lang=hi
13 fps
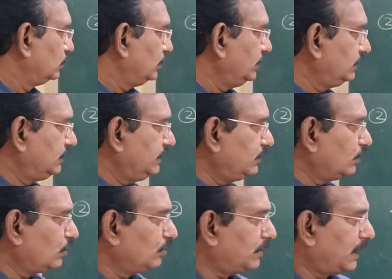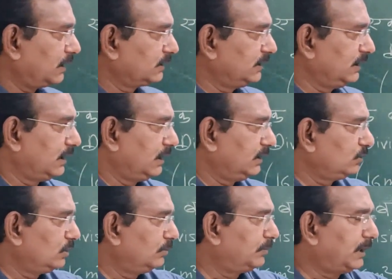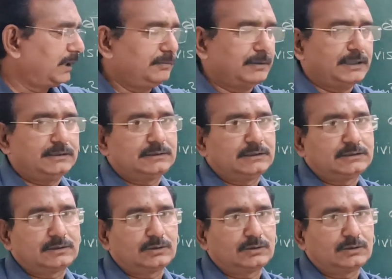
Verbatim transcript: तो इन तीनों को भाग देना है तो हम बारी बारी से